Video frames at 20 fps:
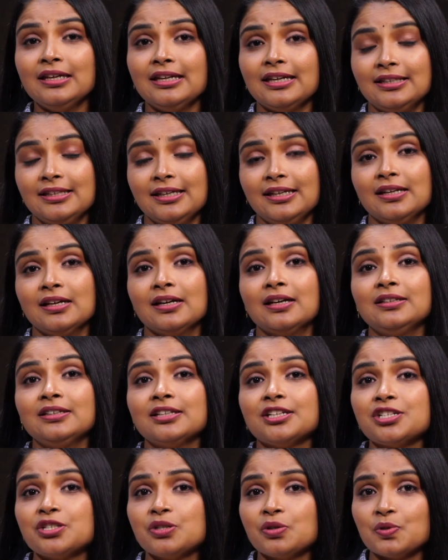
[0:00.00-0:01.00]
ఏదైనా
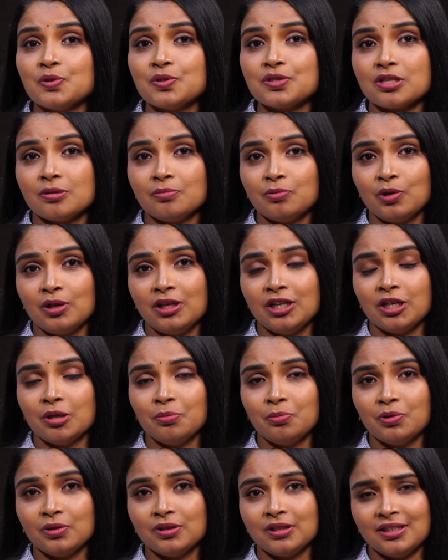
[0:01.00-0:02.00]
టెస్ట్ కోసమో
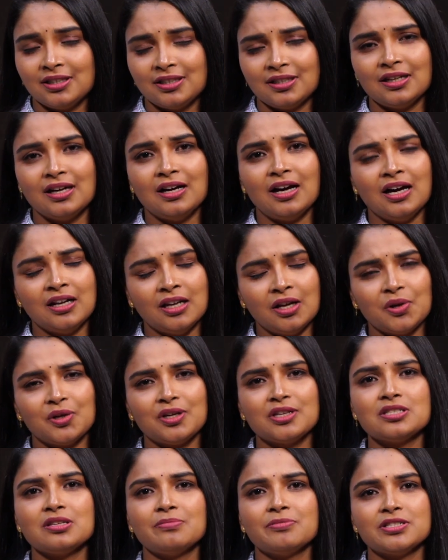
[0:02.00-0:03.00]
లేకపోతే ఏదైనా
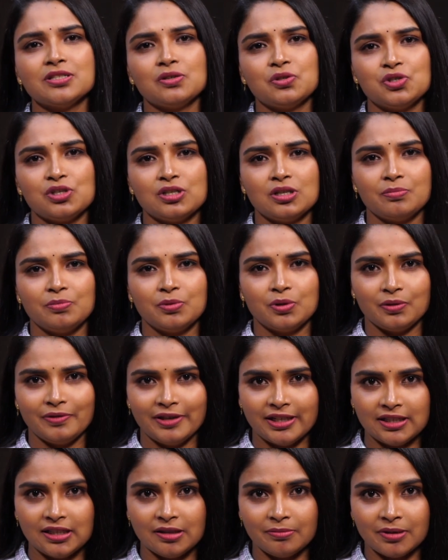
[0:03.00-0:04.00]
అనారోగ్య సమస్య వచ్చినప్పుడు
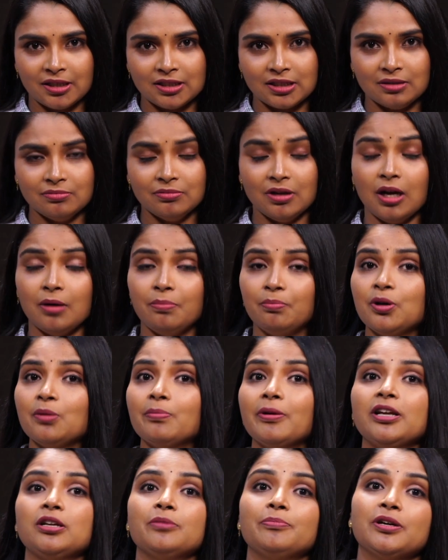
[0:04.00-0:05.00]
వెళ్తే మాత్రం అప్పుడు
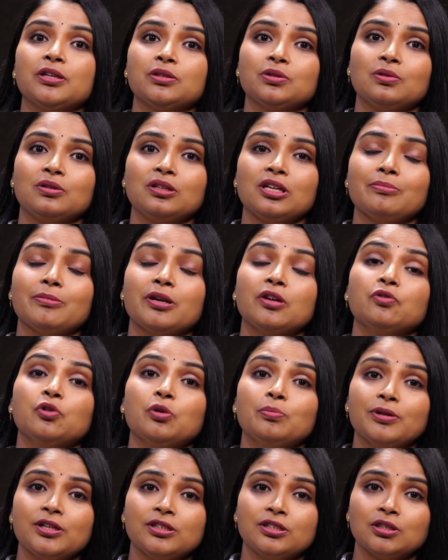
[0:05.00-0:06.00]
బయటపడుతుంటాయి మన
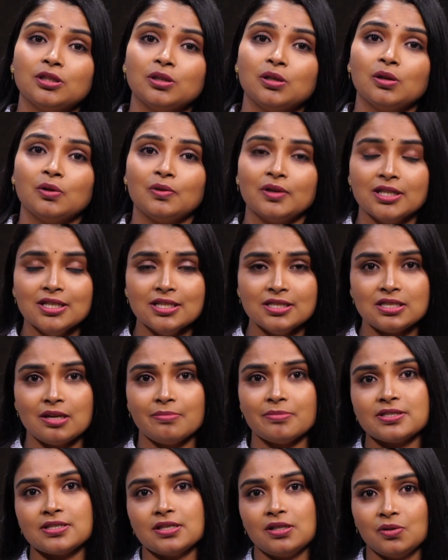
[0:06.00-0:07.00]
ఊపిరితిత్తులో ఉన్న
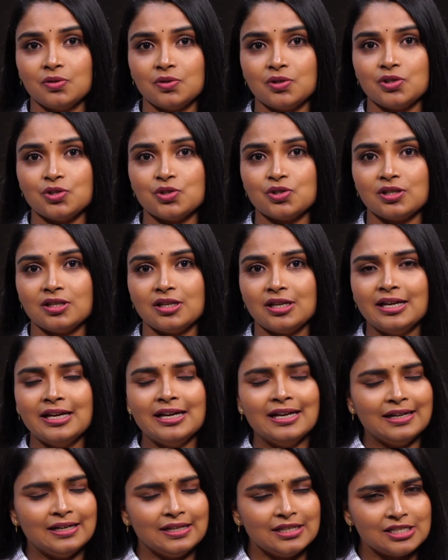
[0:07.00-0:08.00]
సమస్యల గురించి
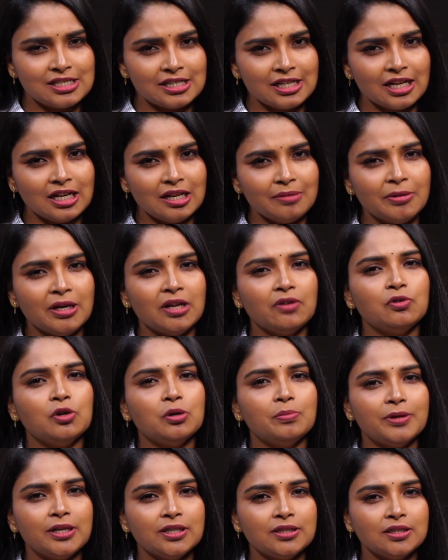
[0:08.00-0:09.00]
నిజంగానే మన
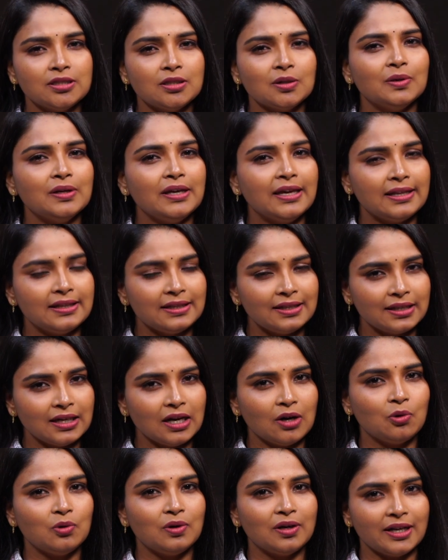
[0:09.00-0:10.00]
ఊపిరితిత్తులు
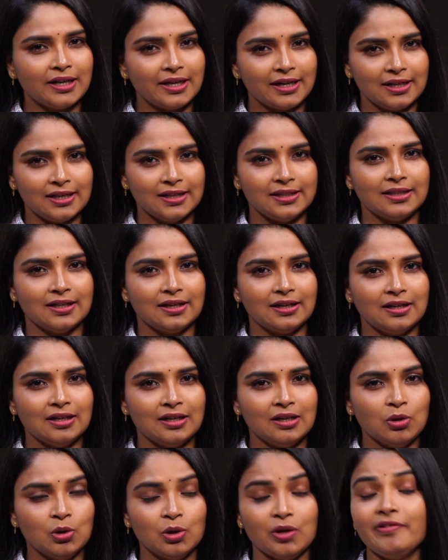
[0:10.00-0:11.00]
హెల్తీగా ఉన్నాయా లేదా
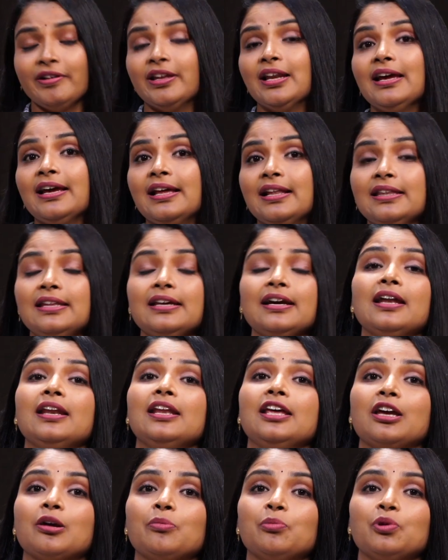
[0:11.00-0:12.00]
ఒకవేళ హెల్త్గా
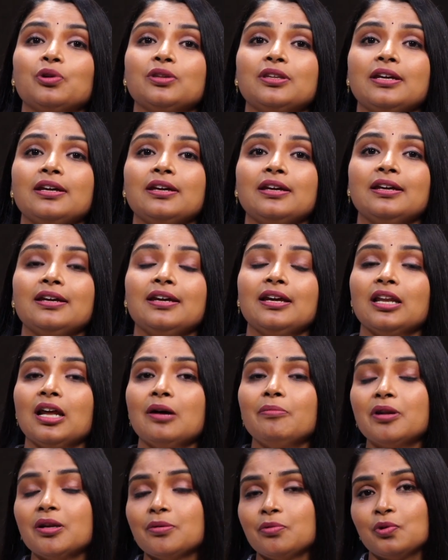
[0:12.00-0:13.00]
లేకపోతే ఎలా
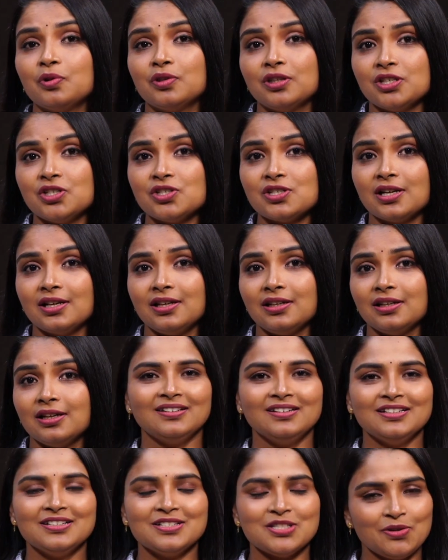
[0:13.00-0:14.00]
మనం గుర్తించాలి
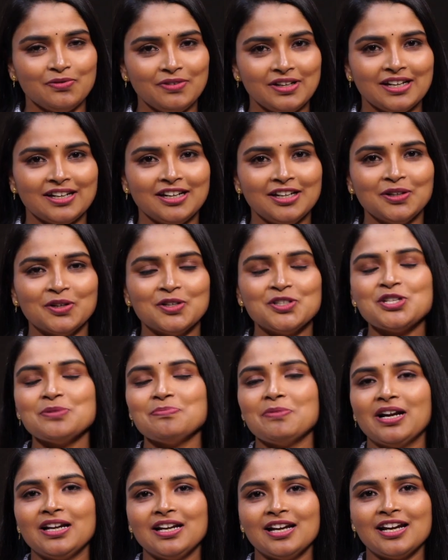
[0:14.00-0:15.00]
సో వీటన్నిటి గురించి
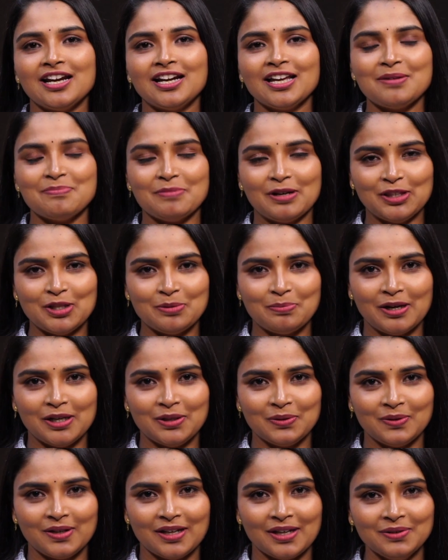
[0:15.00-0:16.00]
మాట్లాడడానికి మనతో
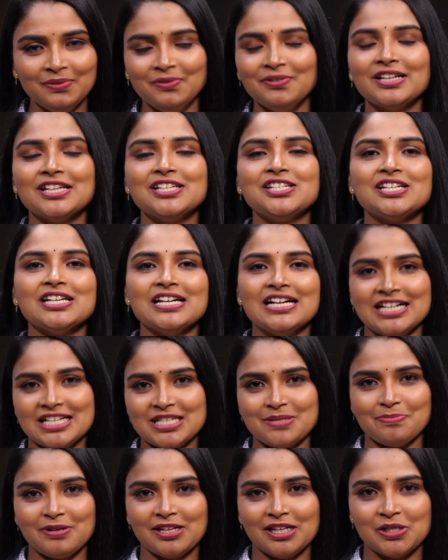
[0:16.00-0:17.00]
పాటు ఉన్నారు విరంజీ
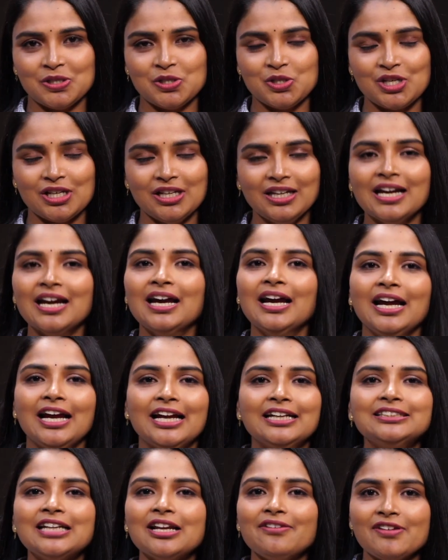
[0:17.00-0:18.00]
హాస్పిటల్ నుంచి
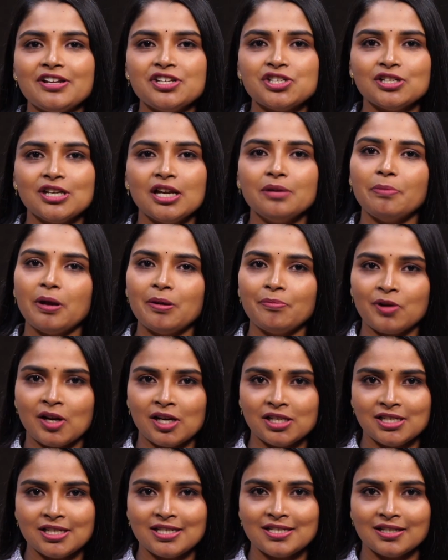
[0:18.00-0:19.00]
ఇంటర్వెన్షనల్
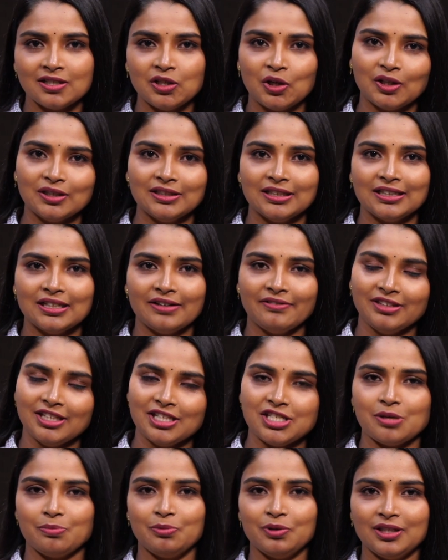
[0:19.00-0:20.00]
పల్మనాలజిస్ట్ డాక్టర్
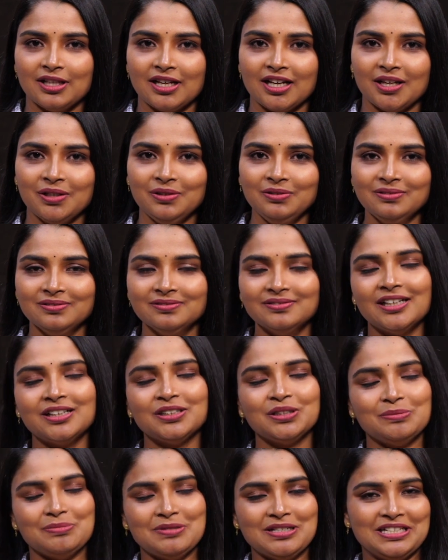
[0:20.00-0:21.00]
రవితేజ బుద్ధా గారు
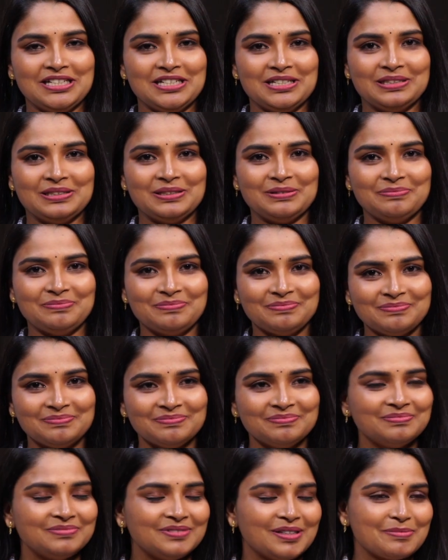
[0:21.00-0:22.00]
వారితో మాట్లాడదాం
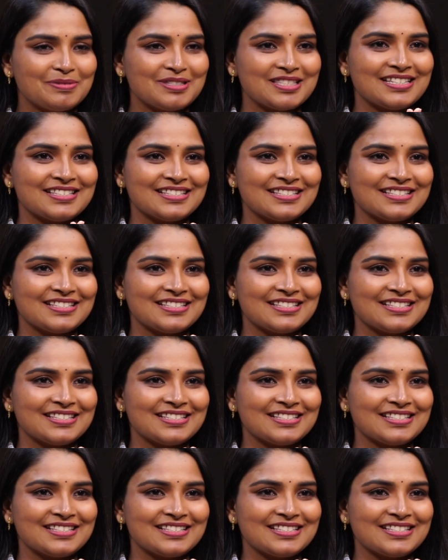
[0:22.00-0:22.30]
నమస్తే